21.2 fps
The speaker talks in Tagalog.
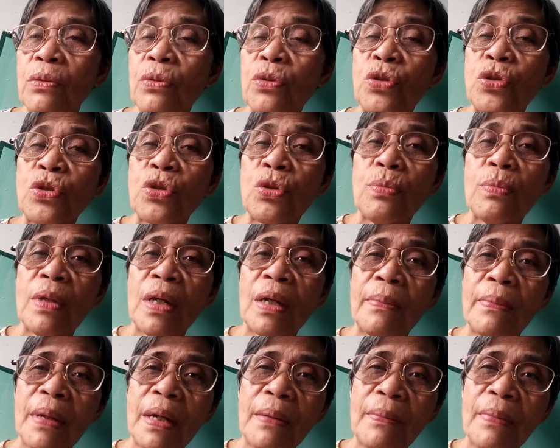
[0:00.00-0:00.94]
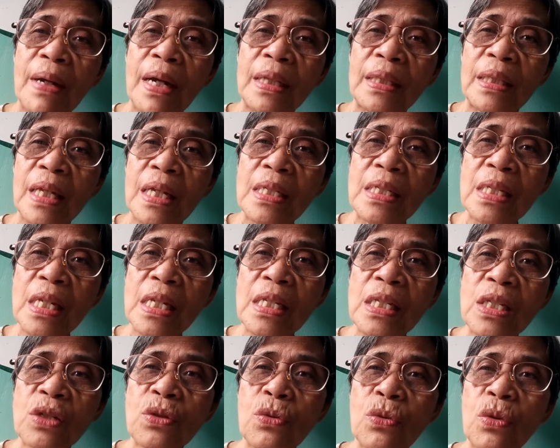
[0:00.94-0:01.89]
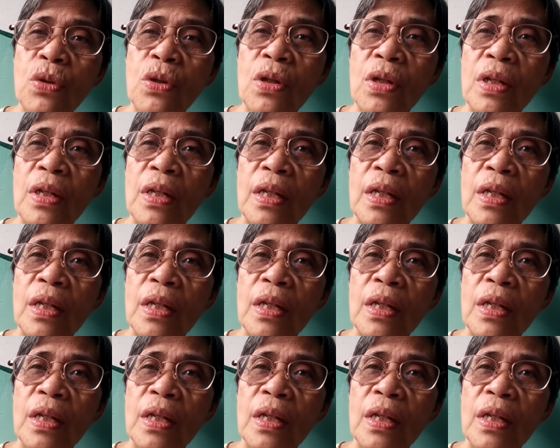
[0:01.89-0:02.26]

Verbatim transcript: costume ng mga bata sa school.